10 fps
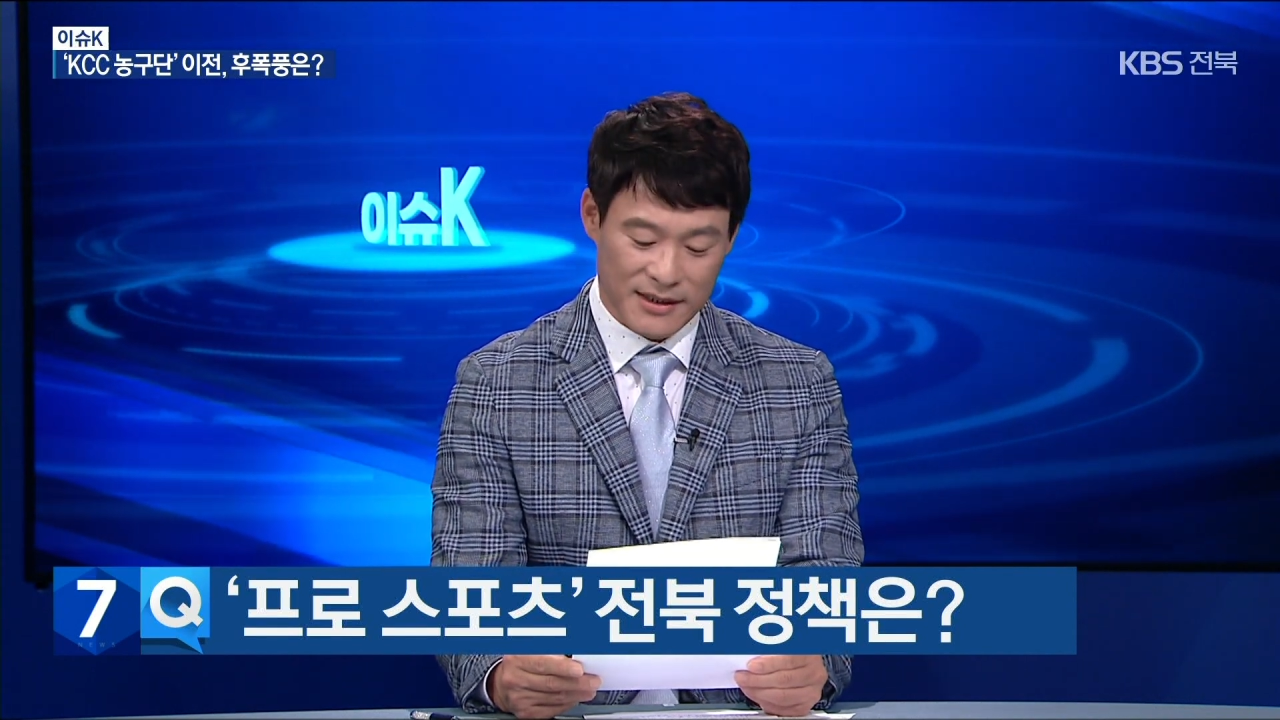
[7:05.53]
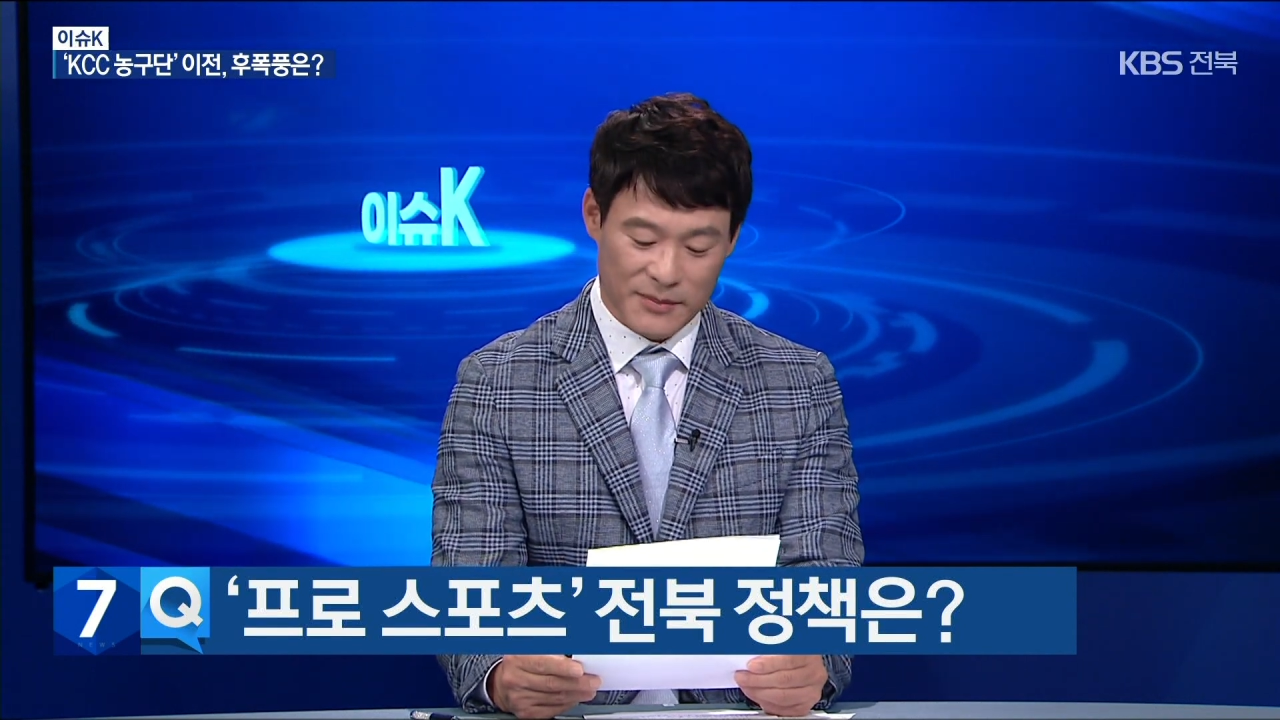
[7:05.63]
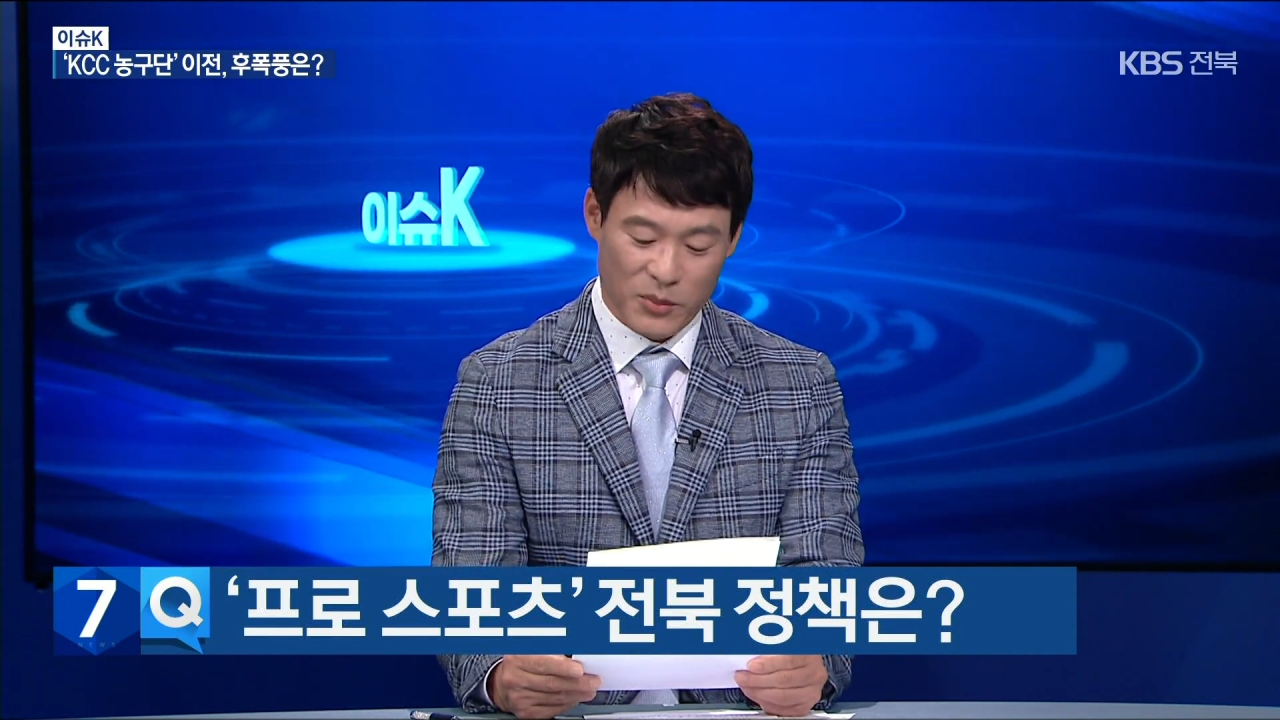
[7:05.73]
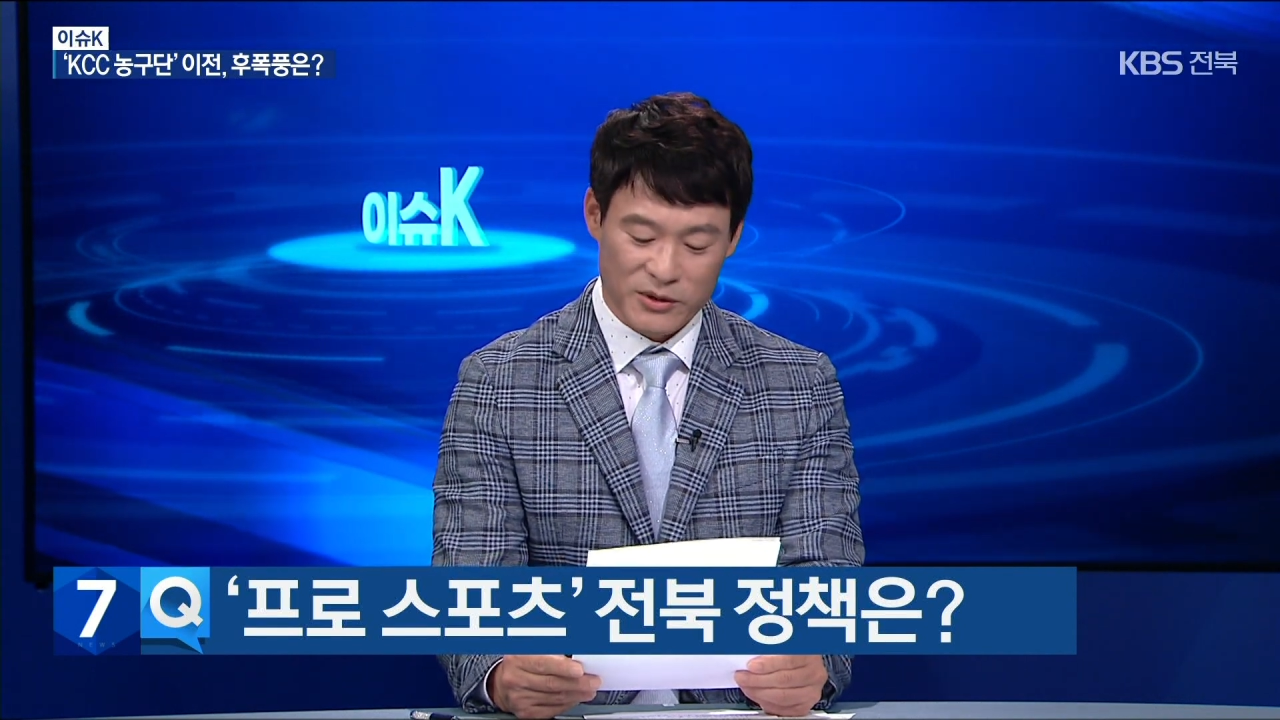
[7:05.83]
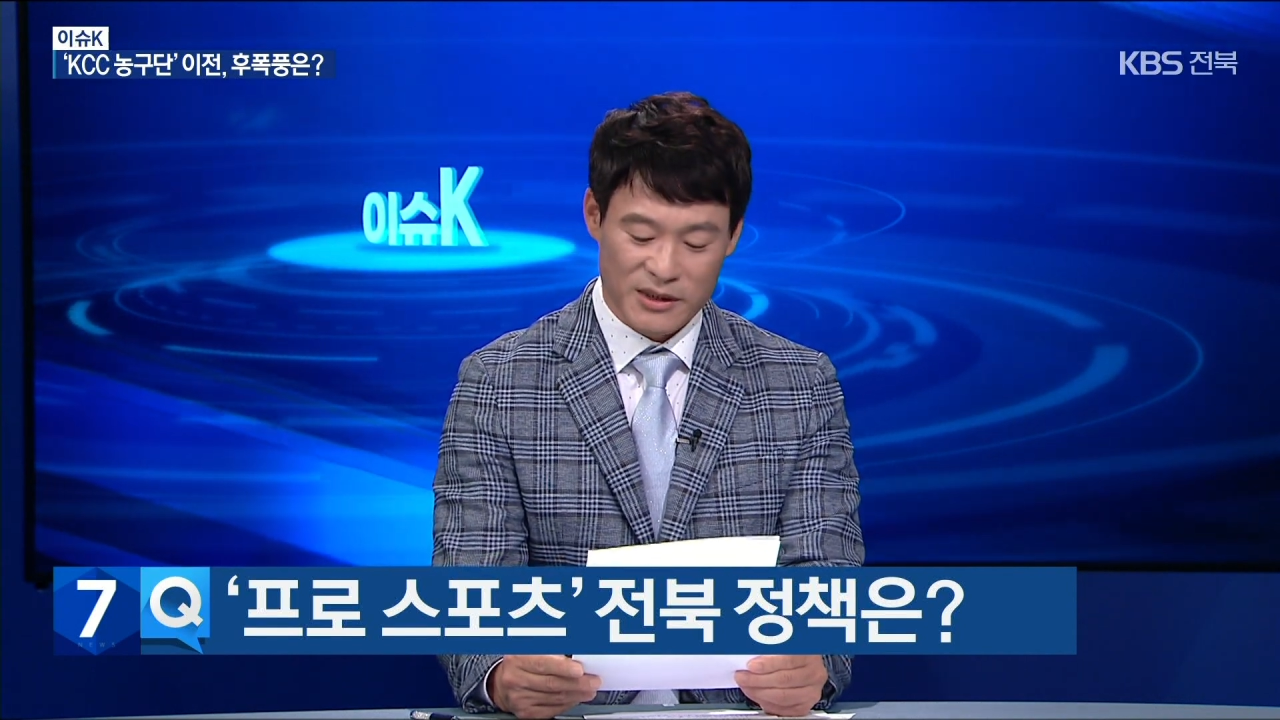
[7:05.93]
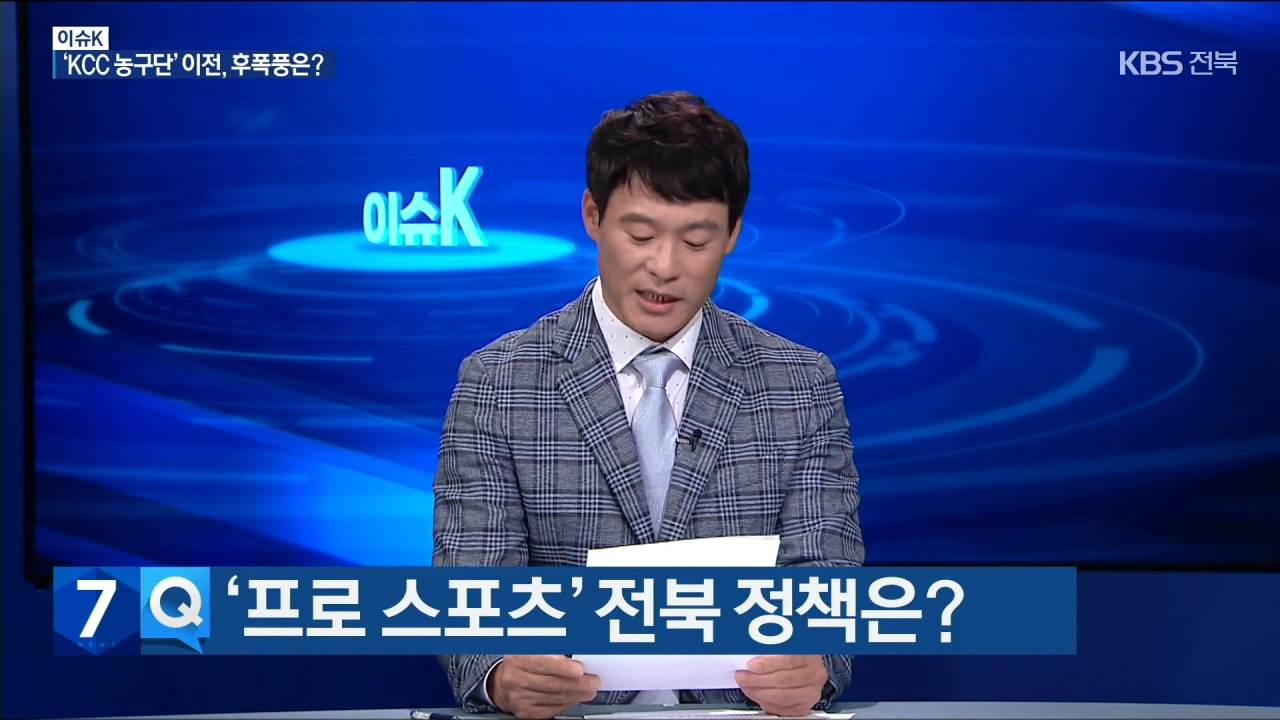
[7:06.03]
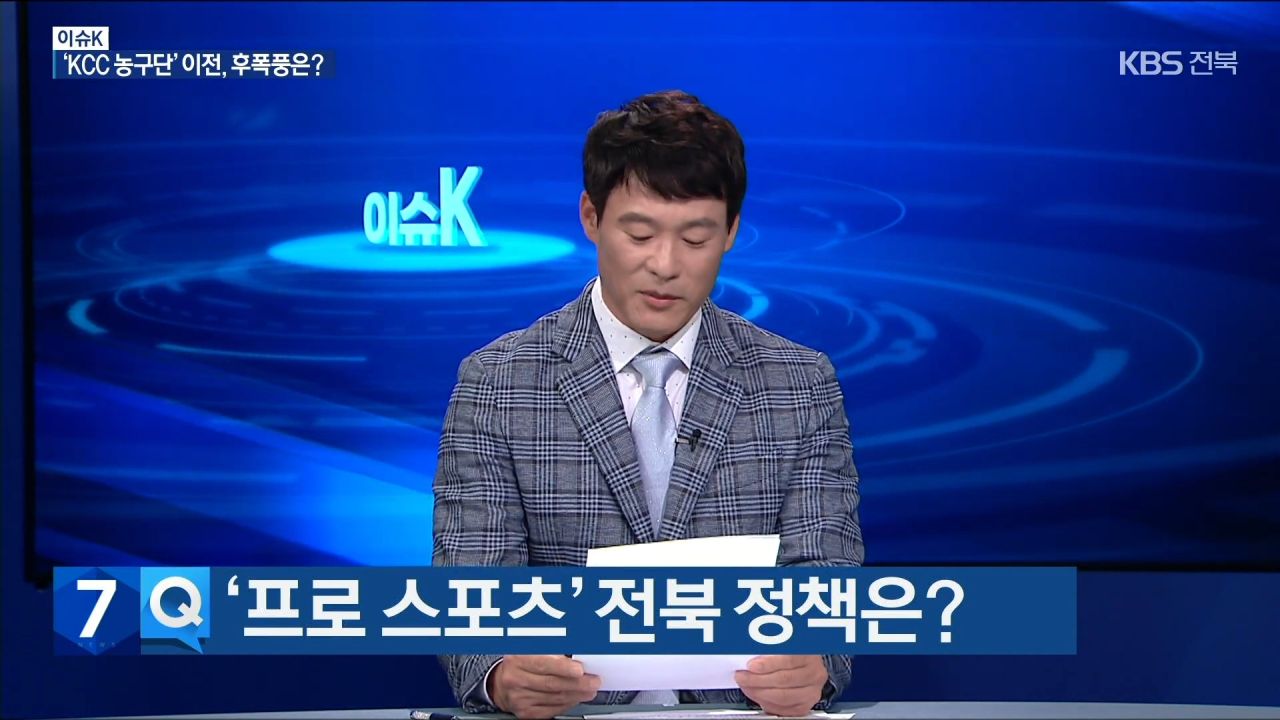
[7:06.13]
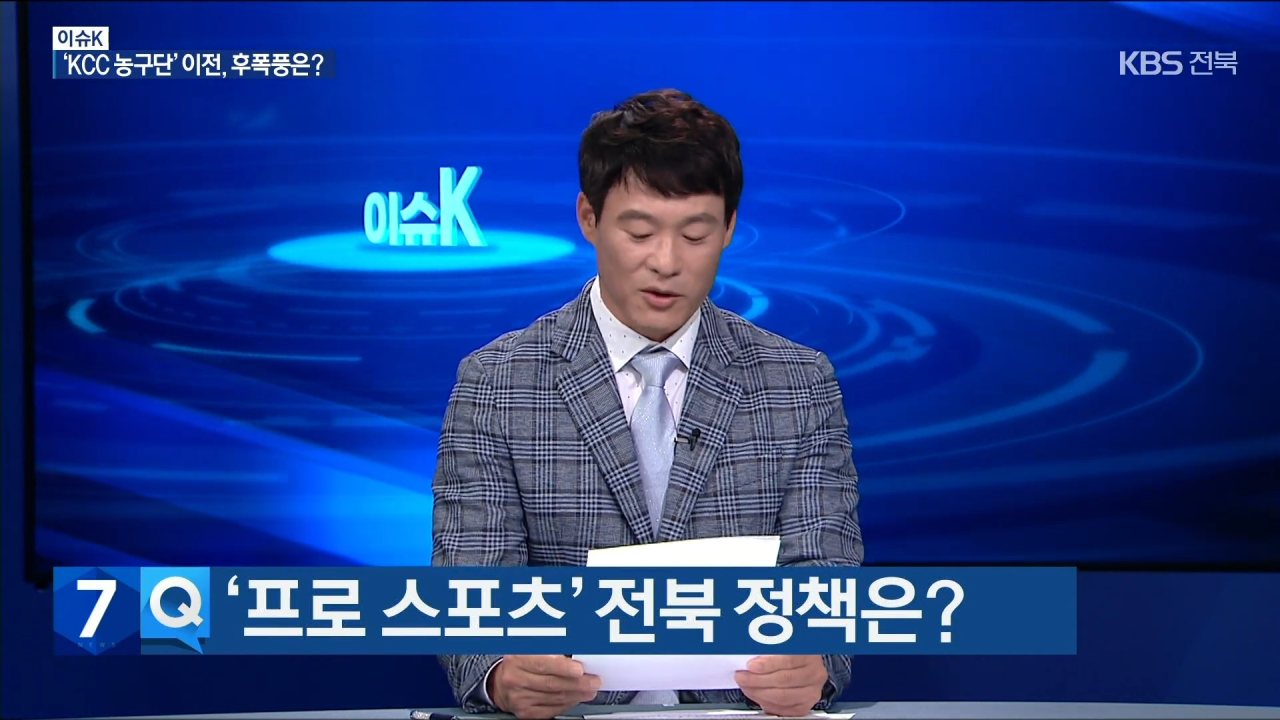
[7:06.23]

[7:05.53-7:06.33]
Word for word: 스포츠 참여